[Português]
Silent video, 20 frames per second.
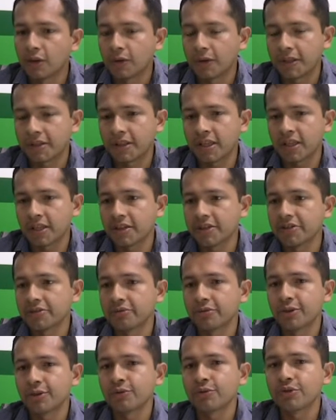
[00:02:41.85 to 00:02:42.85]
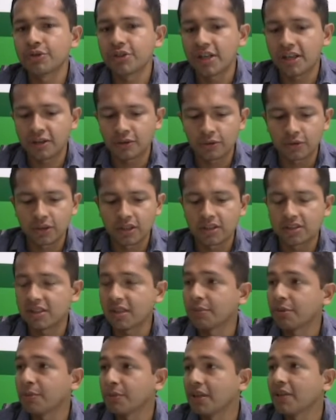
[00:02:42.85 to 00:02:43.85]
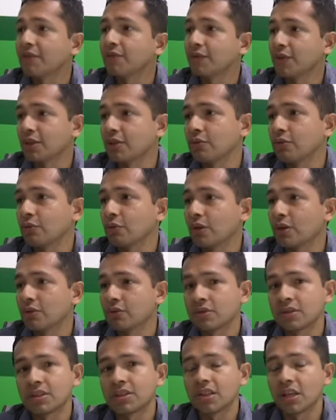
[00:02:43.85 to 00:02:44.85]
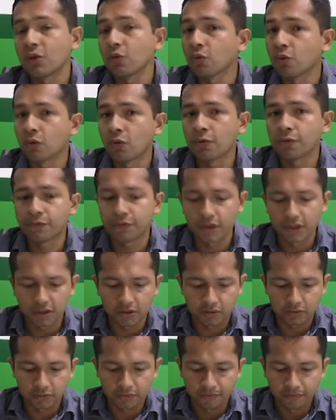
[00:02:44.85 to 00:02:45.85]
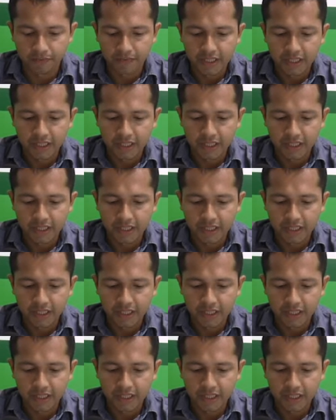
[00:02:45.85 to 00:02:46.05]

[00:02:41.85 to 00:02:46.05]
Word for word: Acredito que um diálogo ele é sempre bem-vindo quando se tem um conflito.